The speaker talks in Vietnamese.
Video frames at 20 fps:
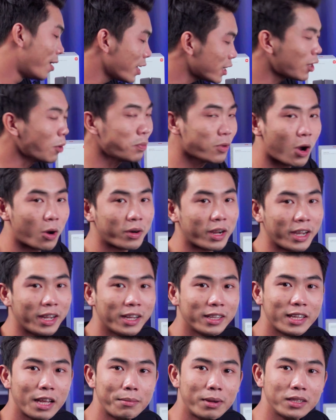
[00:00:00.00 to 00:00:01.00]
với cái tốc độ
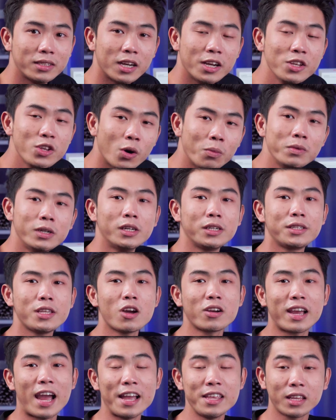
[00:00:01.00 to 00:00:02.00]
này thì mình sử dụng
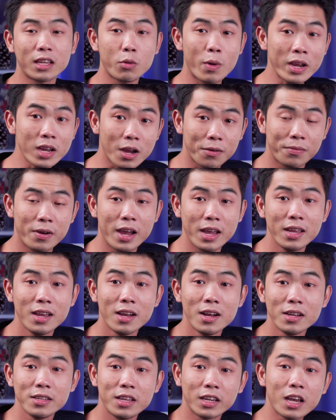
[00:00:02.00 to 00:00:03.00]
được cho cả những cái quán cà phê
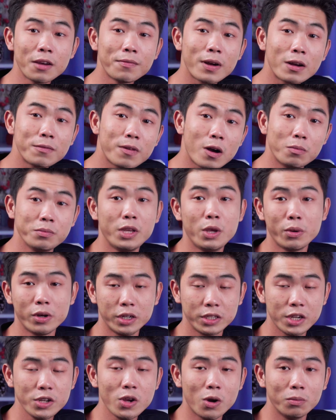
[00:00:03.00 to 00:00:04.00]
những cái văn phòng nhiều
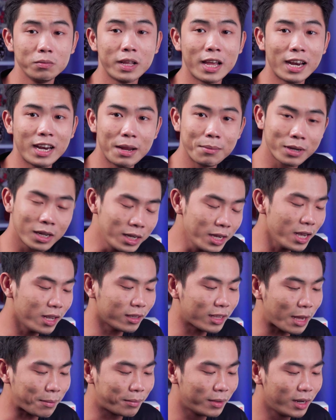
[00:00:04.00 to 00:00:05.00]
người sử dụng thì anh em cứ
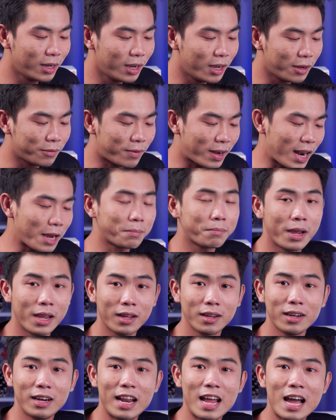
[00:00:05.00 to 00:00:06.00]
yên tâm và đặc
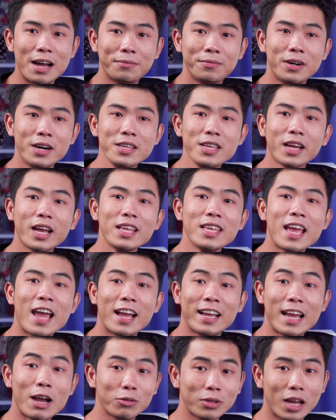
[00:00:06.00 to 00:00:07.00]
biệt là với những cái
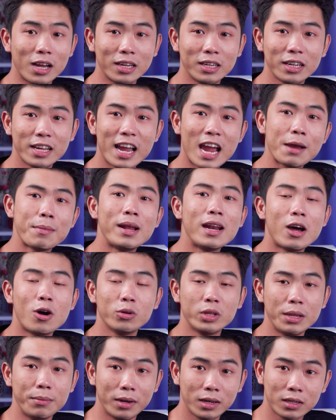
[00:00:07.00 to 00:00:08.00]
nhà cao tầng hai ba
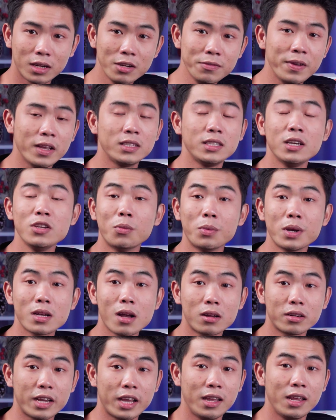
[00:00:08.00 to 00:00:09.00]
lầu thì mình cứ việc sử dụng cái con